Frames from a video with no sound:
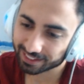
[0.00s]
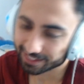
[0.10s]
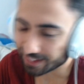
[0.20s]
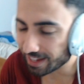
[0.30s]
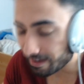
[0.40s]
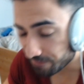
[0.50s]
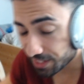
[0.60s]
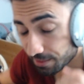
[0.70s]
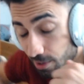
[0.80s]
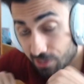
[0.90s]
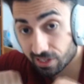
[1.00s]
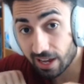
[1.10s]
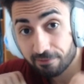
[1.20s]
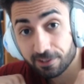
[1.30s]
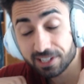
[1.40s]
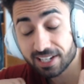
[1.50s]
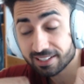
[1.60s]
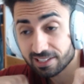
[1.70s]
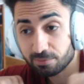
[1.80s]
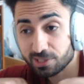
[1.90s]
Naja, wie dem auch sei, vielen Dank,
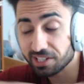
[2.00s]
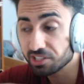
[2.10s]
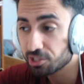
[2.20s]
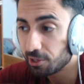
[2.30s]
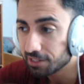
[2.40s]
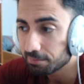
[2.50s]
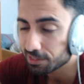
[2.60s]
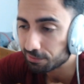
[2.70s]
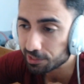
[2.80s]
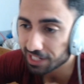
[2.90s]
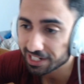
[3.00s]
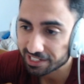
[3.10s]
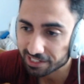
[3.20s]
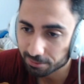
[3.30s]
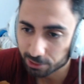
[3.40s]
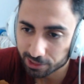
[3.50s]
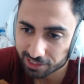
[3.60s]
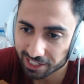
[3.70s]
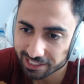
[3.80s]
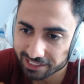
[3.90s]
dass ihr ein bisschen geschaut habt. Das wollte ich ehrlich gesagt mit euch
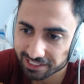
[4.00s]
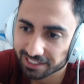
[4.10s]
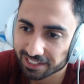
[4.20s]
teilen.